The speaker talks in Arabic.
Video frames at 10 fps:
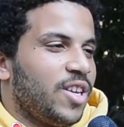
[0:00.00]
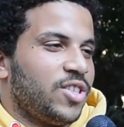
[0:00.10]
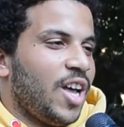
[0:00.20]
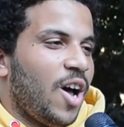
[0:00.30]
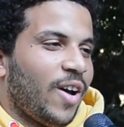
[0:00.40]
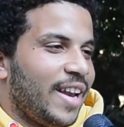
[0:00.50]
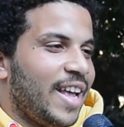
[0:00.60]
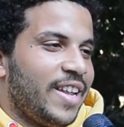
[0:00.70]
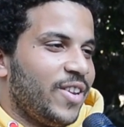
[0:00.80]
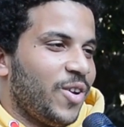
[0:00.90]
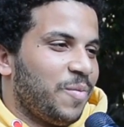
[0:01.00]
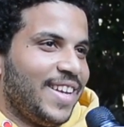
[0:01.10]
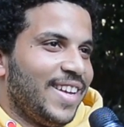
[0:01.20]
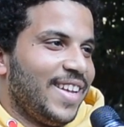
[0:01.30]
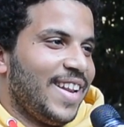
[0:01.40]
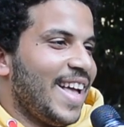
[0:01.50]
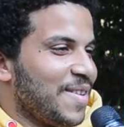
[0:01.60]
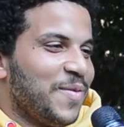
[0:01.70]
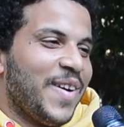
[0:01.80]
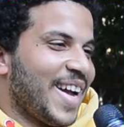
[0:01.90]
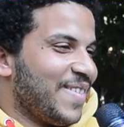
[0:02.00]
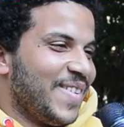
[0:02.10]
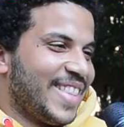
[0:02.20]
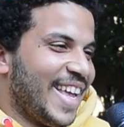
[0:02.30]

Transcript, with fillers: يديها الصحه ويخليها لينا يا رب لا دي مفاجاه بقى ما